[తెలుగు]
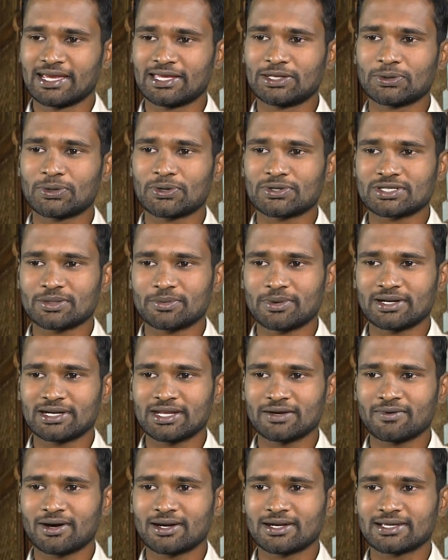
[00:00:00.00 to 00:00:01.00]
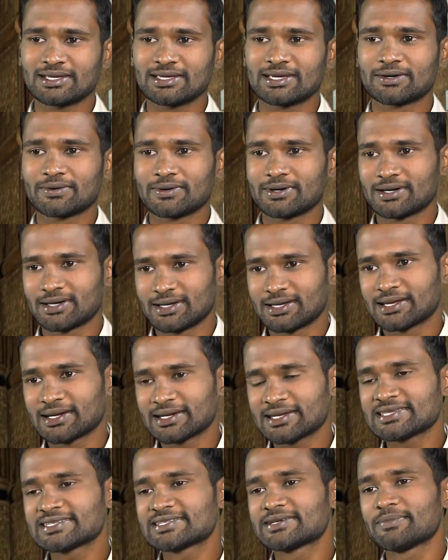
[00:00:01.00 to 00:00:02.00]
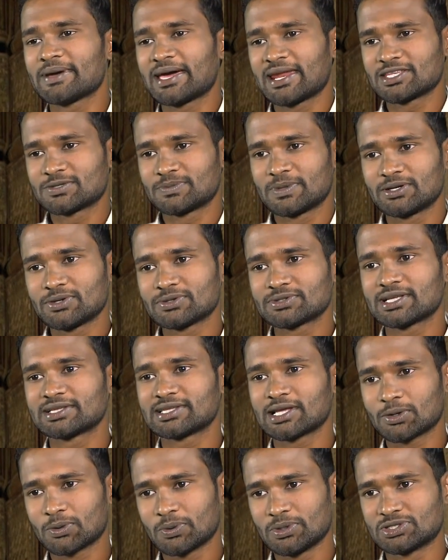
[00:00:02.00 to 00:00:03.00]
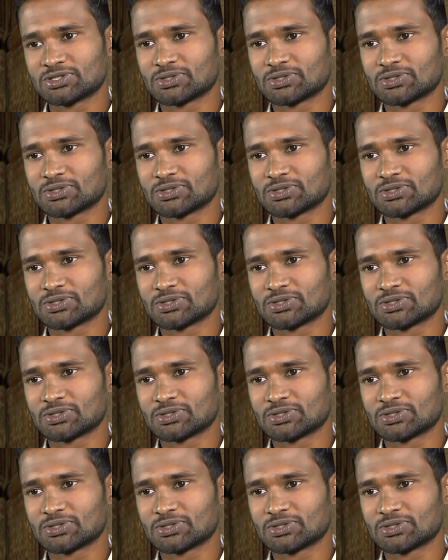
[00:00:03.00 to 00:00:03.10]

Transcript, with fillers: ఎందుకోసం అంటే వాటికి ఎక్కువ రిస్క్ మేనేజ్మెంట్ చాలా తక్కువ